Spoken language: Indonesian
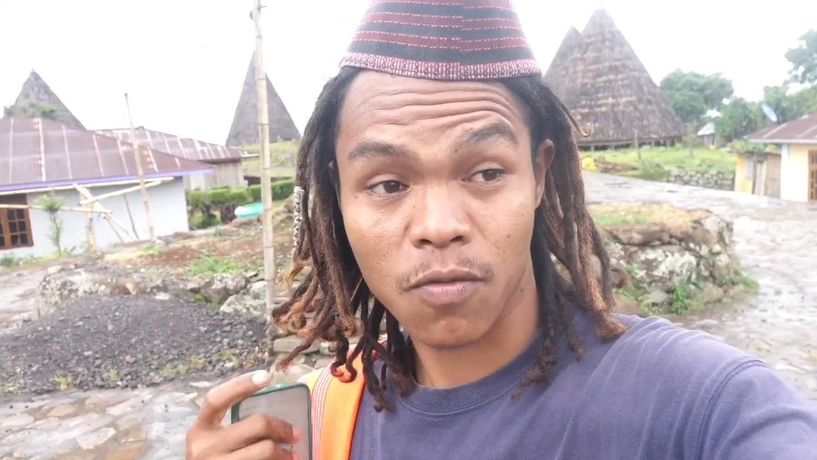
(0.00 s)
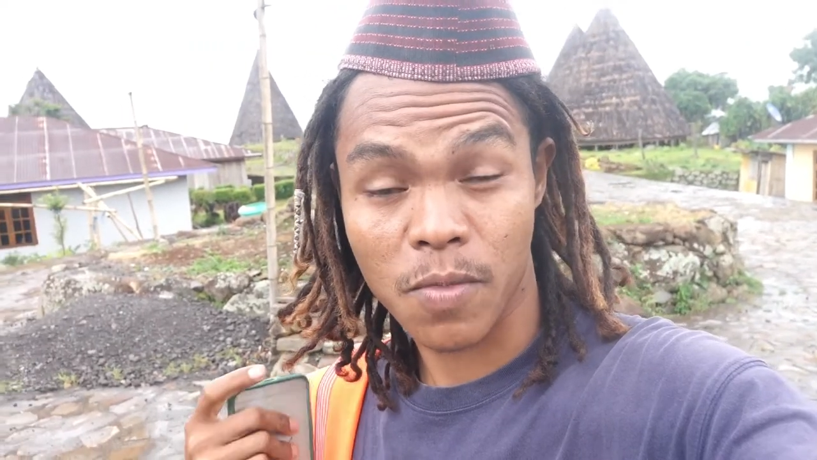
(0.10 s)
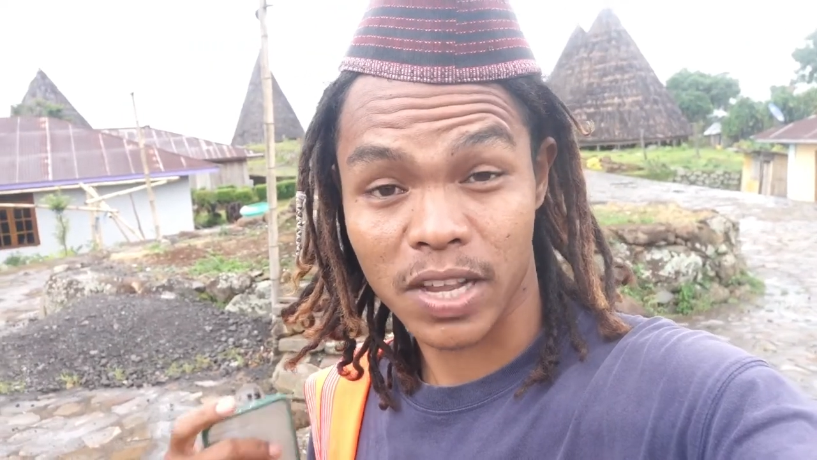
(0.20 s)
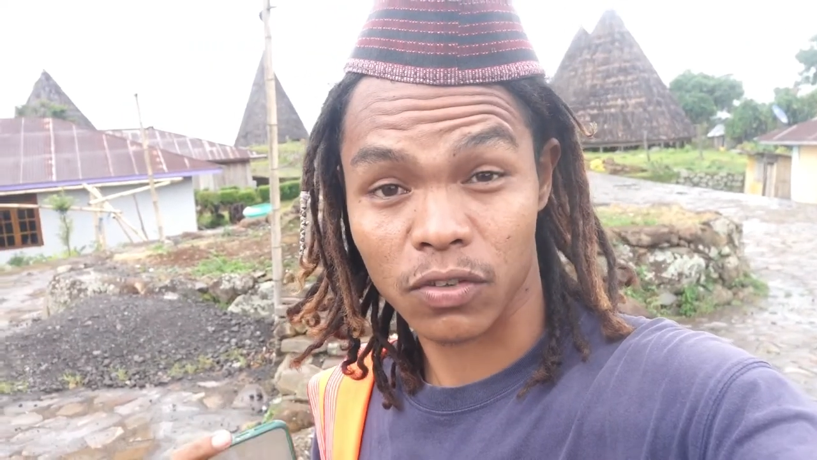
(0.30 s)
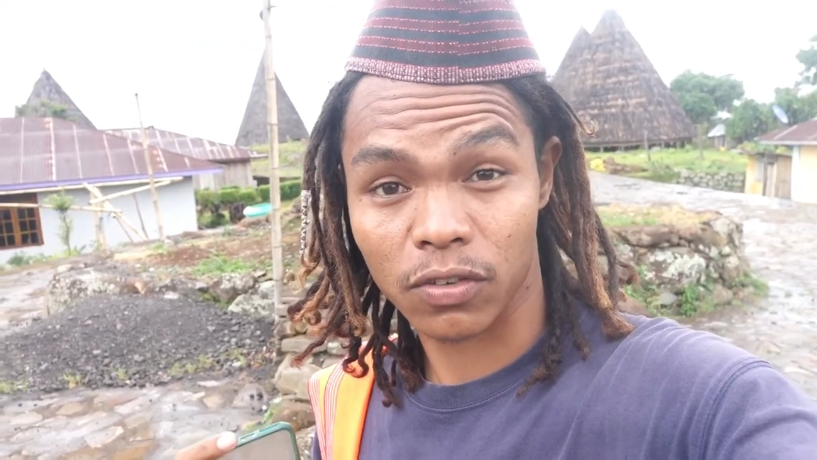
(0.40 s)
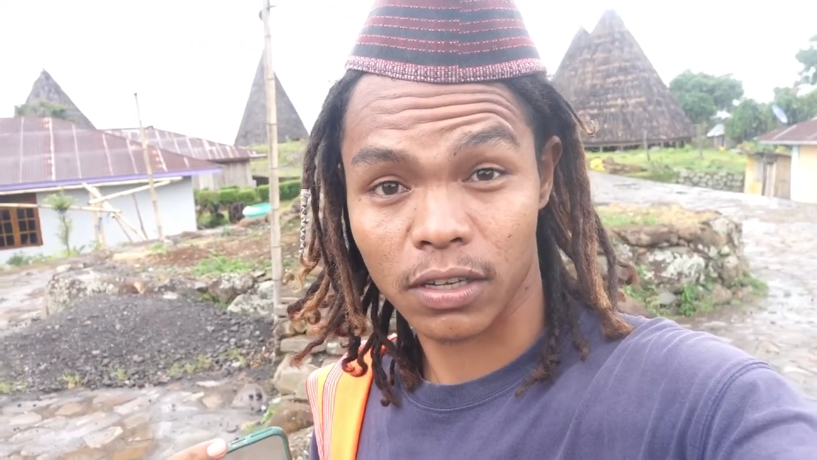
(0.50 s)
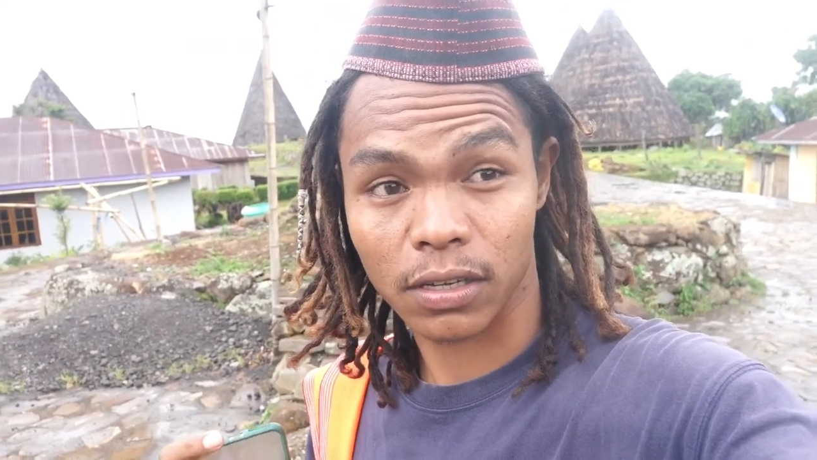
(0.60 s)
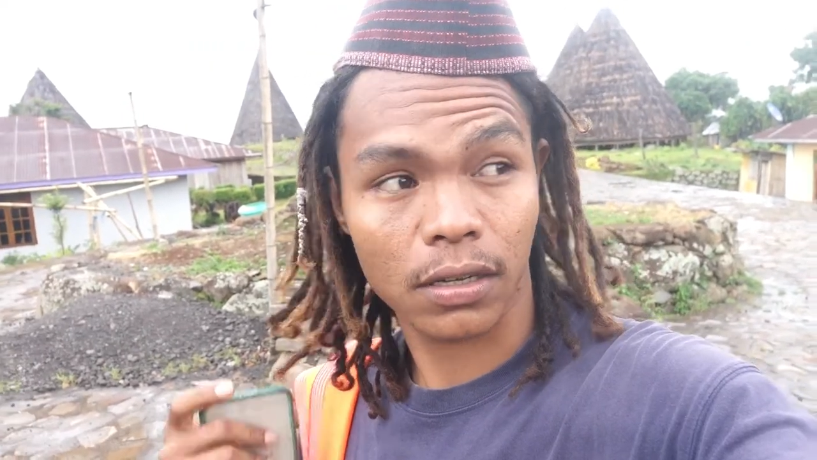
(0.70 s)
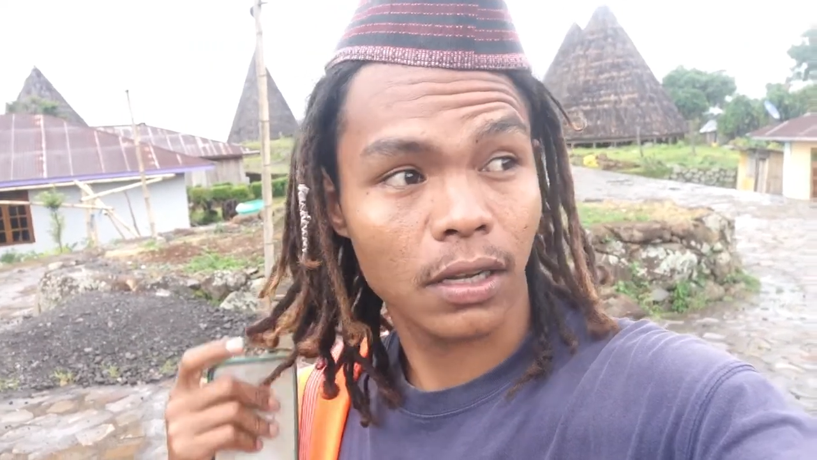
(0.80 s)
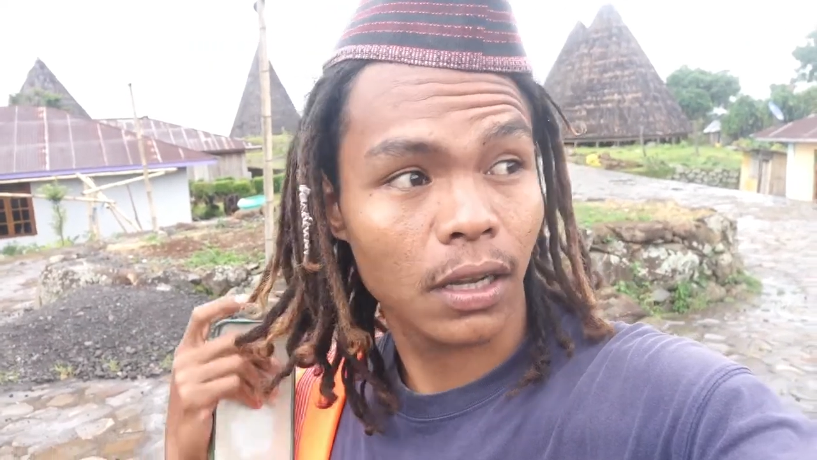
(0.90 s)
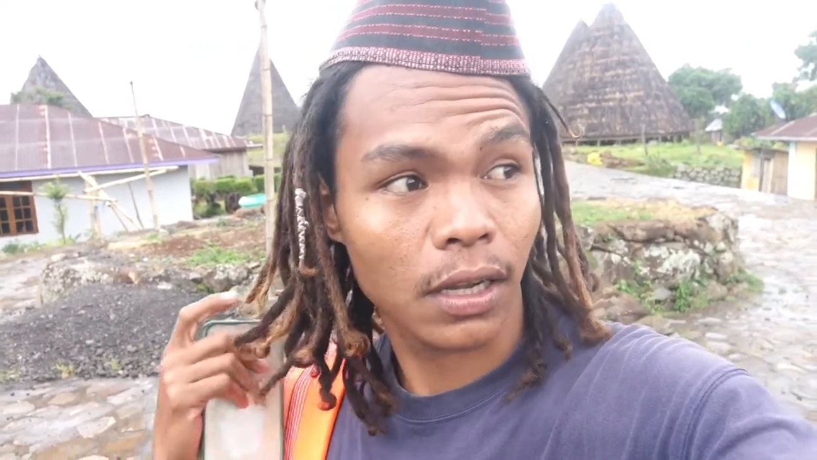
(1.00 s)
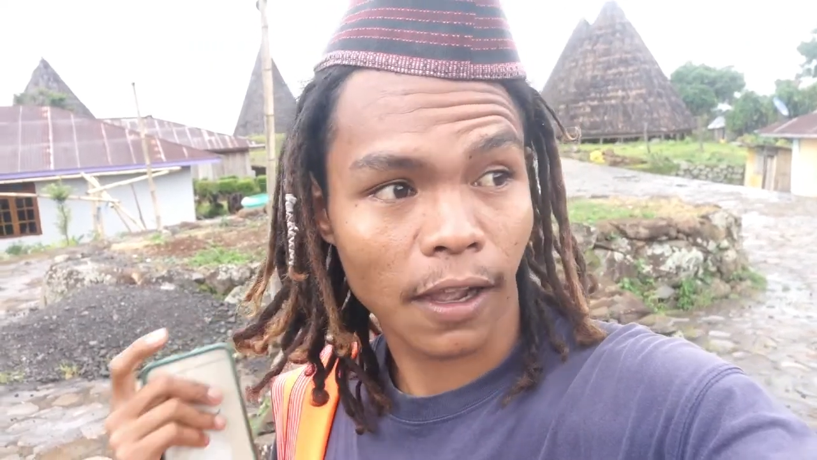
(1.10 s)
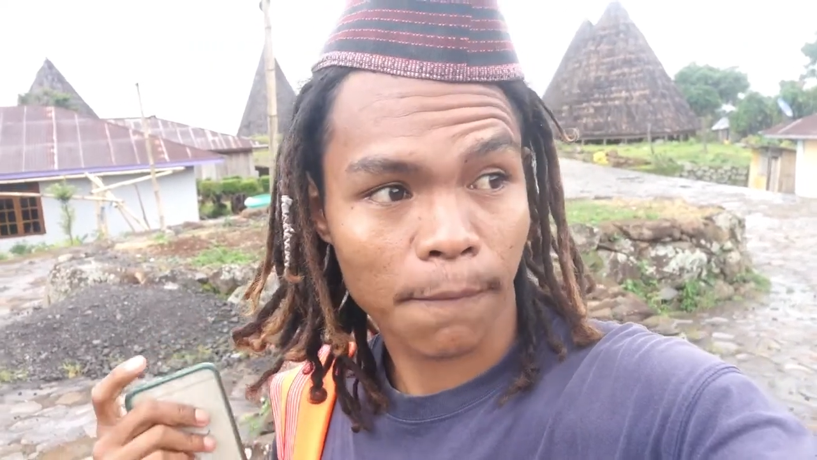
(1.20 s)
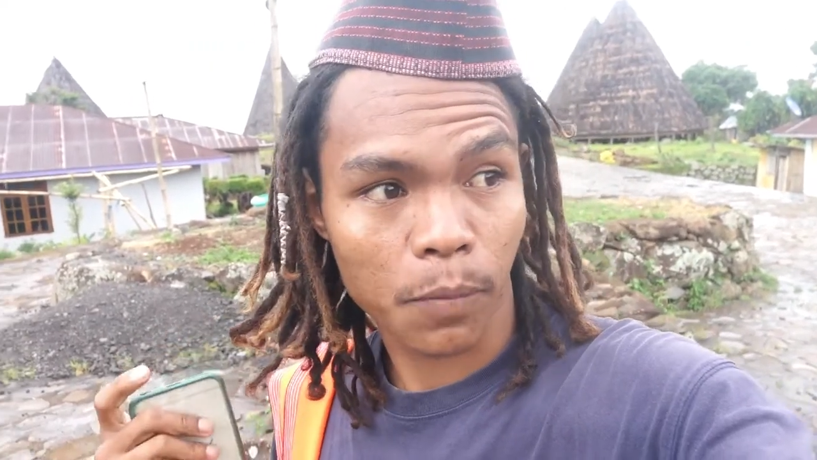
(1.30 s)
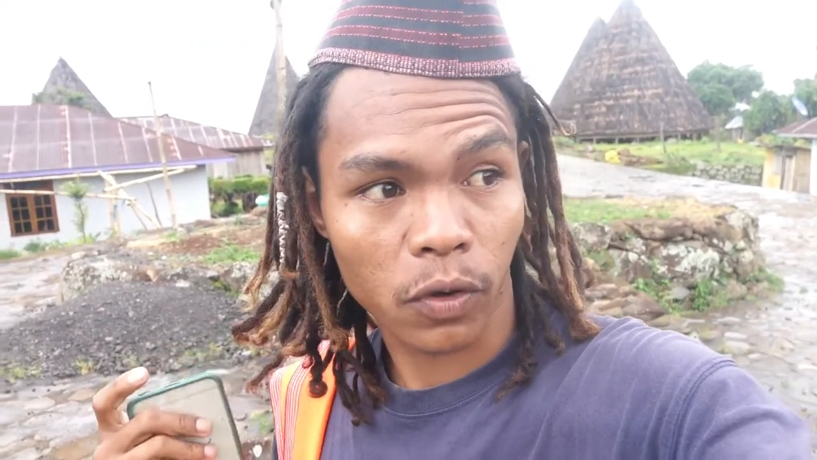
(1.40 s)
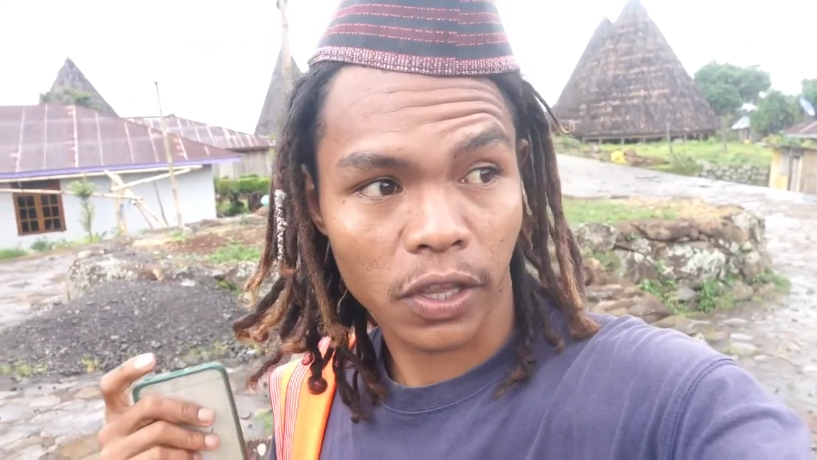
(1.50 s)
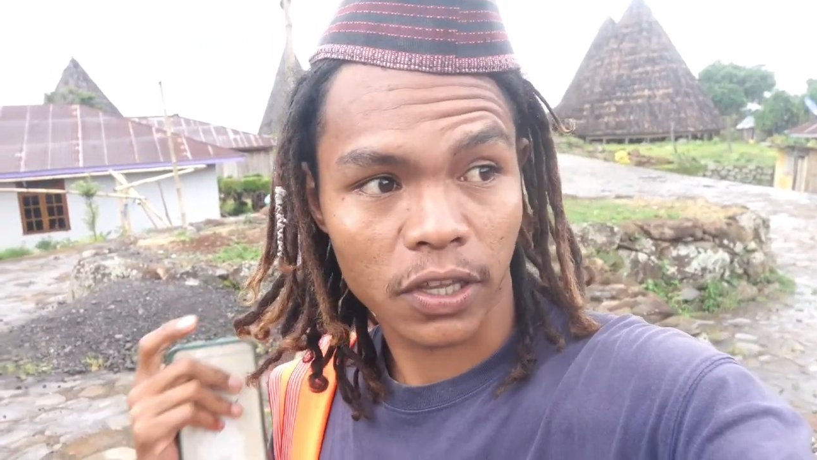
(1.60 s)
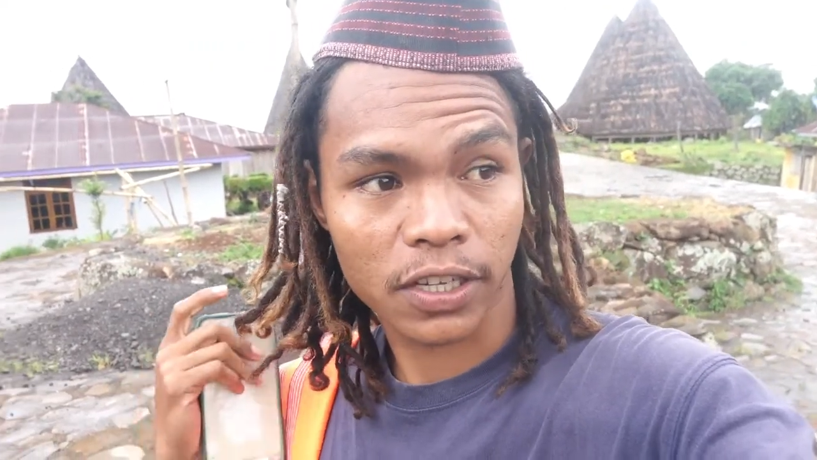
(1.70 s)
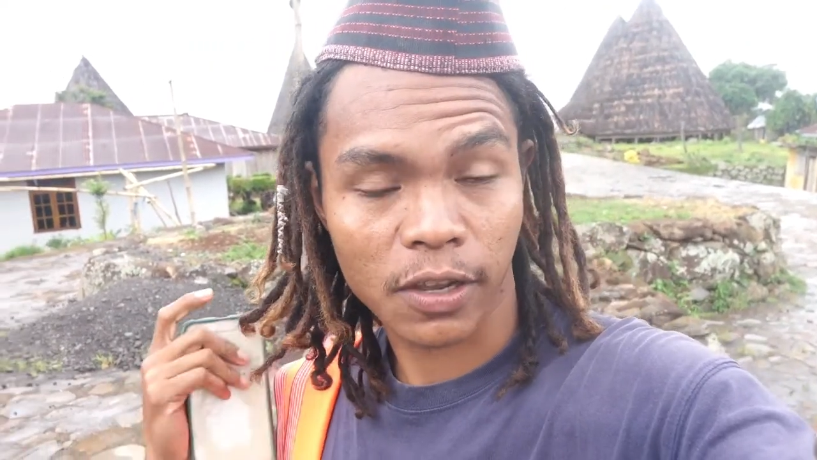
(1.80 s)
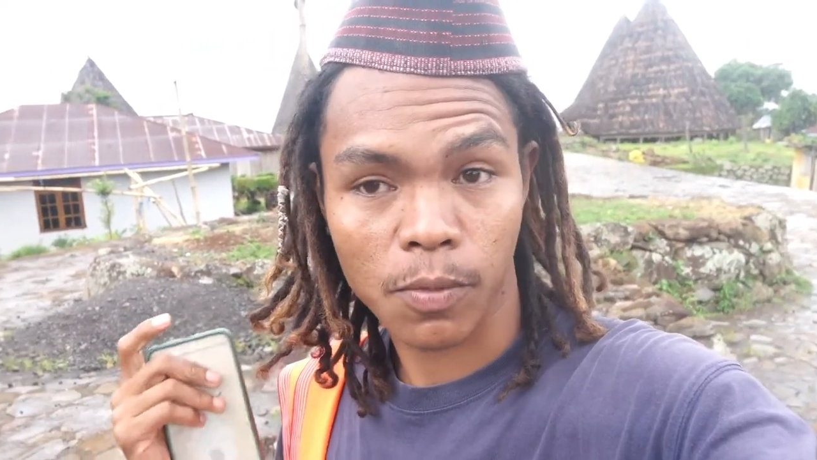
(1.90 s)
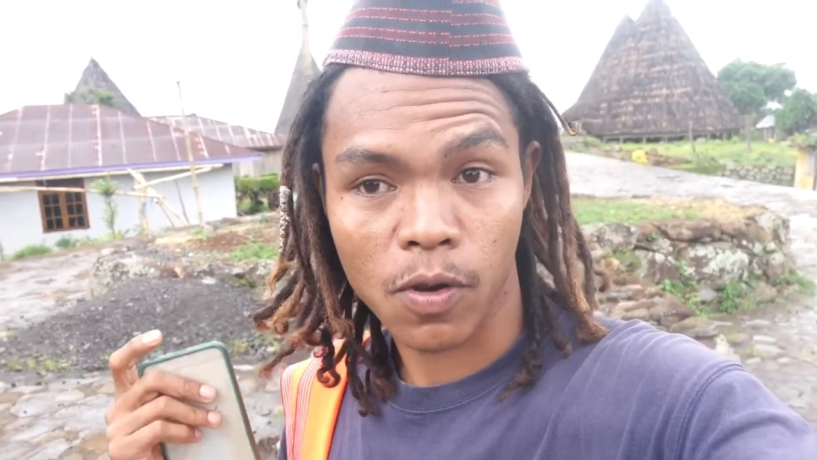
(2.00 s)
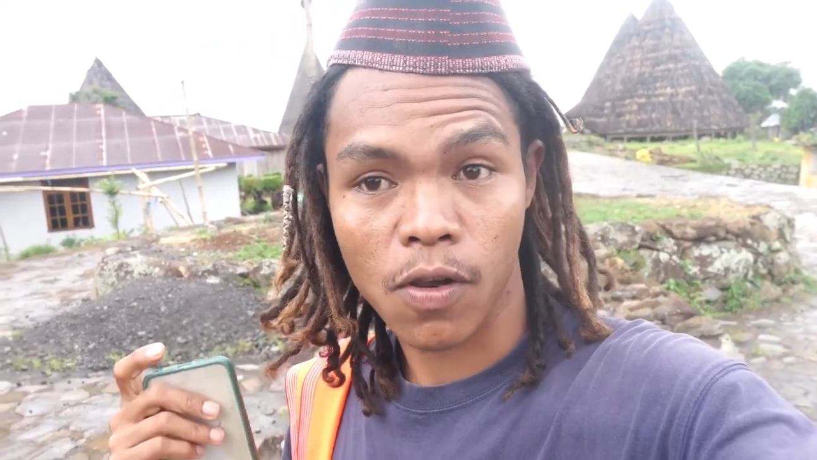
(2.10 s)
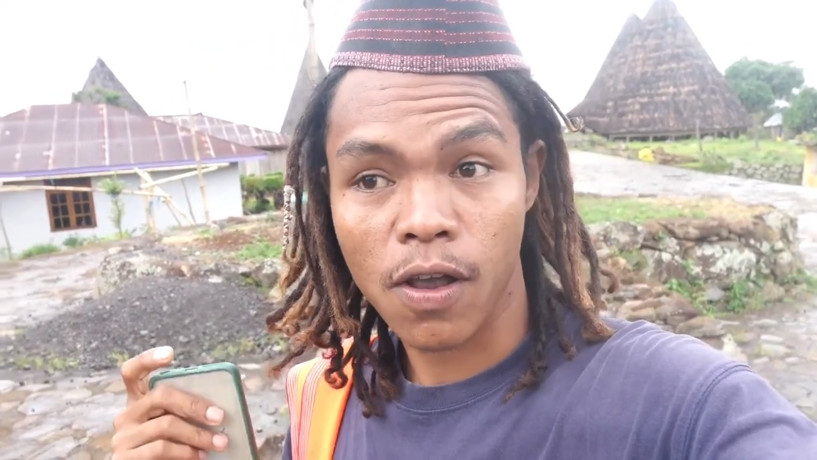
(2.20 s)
masuk ke kampungnya saya mau